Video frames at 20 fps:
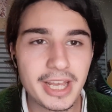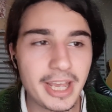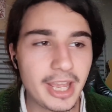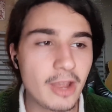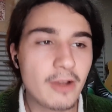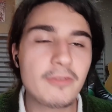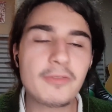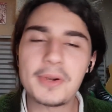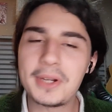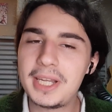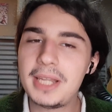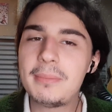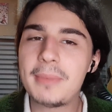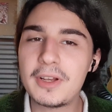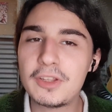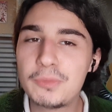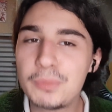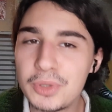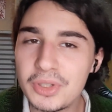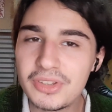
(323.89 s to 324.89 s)
Eu falei
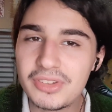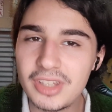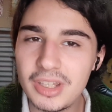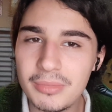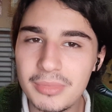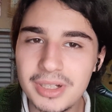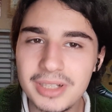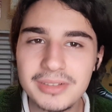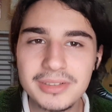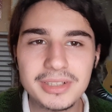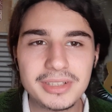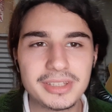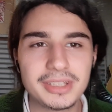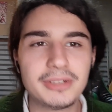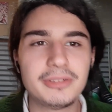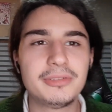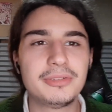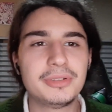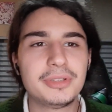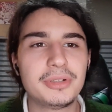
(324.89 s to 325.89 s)
mais por cima,
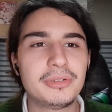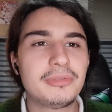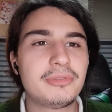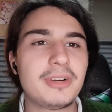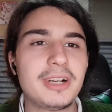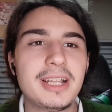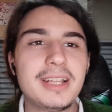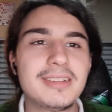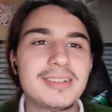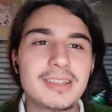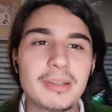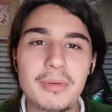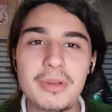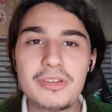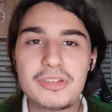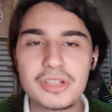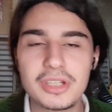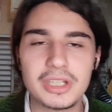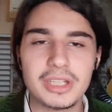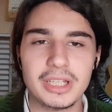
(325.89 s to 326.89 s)
não, não falei
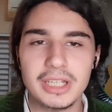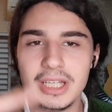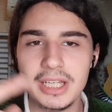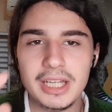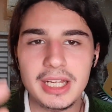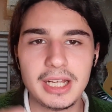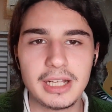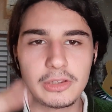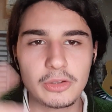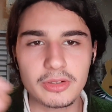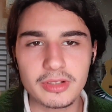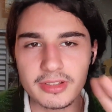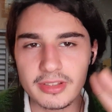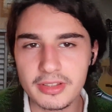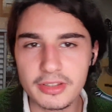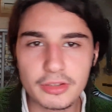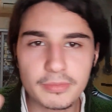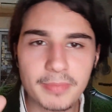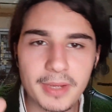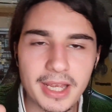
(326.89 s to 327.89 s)
exatamente todas
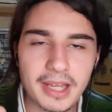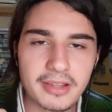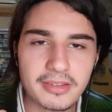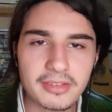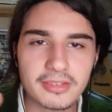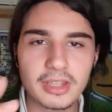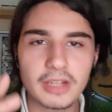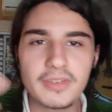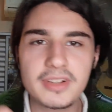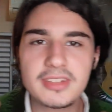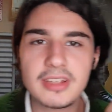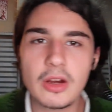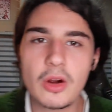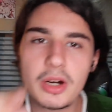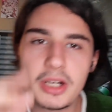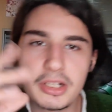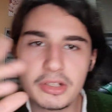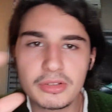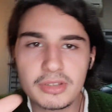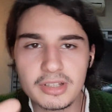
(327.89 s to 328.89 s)
as espécies, talvez a
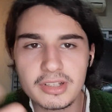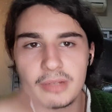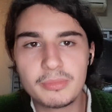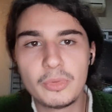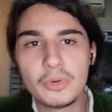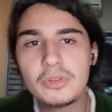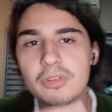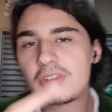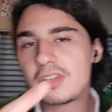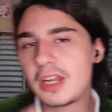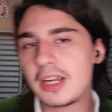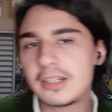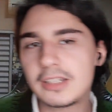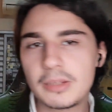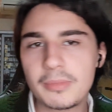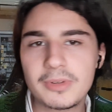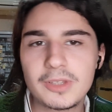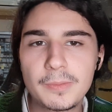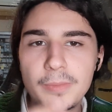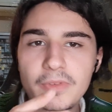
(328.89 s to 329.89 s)
ordem não esteja muito certa,
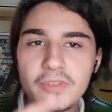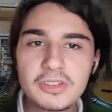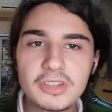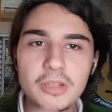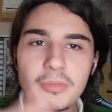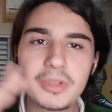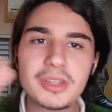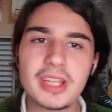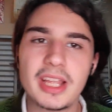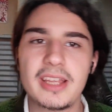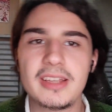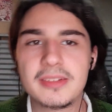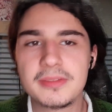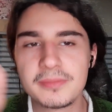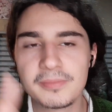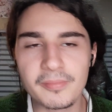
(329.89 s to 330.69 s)
mas é para você ter uma ideia.